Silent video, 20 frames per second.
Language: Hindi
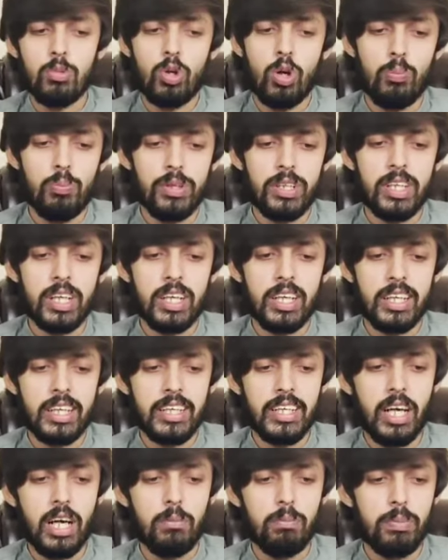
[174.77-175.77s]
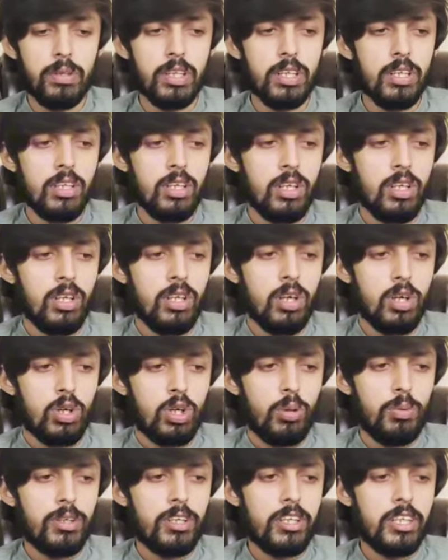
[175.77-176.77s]
हम कॉपी कर लेंगे यहाँ पर
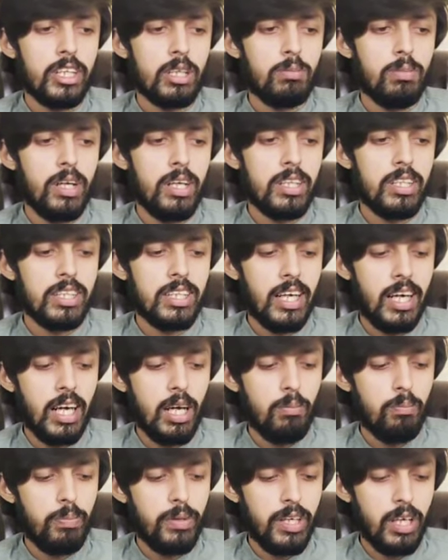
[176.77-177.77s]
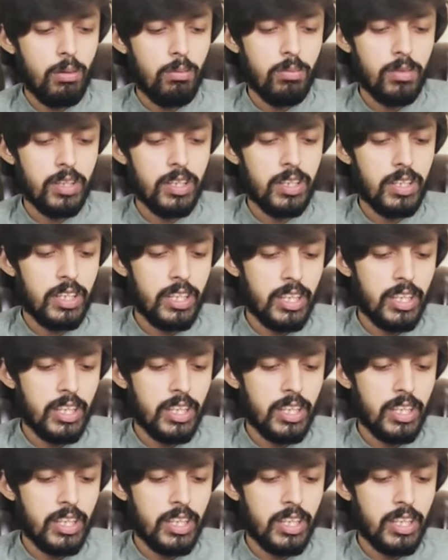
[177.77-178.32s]
कॉपी करने के बाद यहाँ पे हम